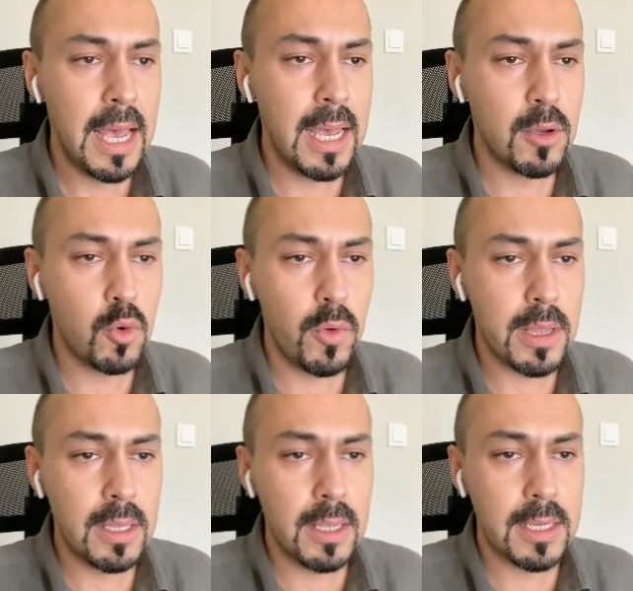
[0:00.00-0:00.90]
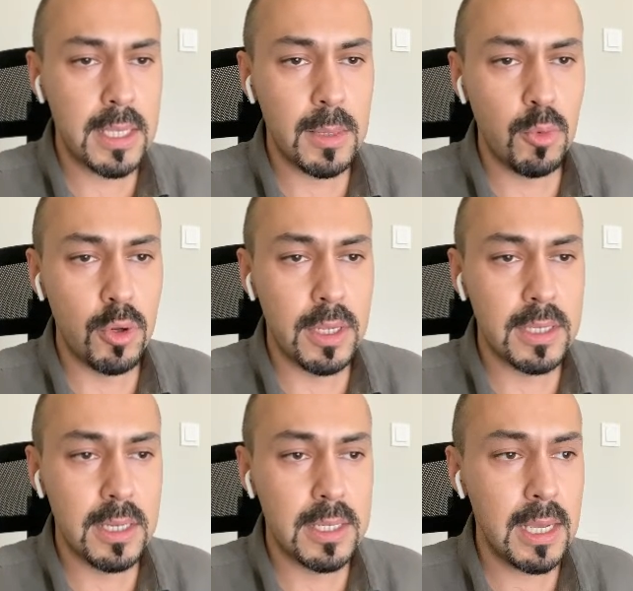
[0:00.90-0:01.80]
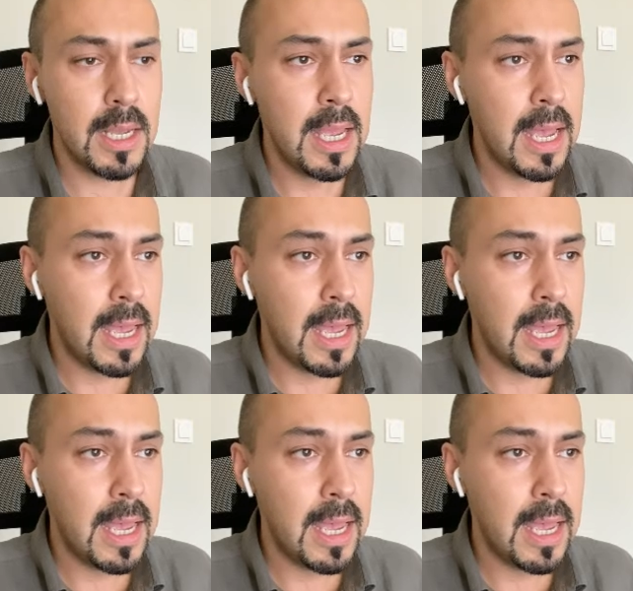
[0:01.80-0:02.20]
en kuvvetli destek bölgesi ise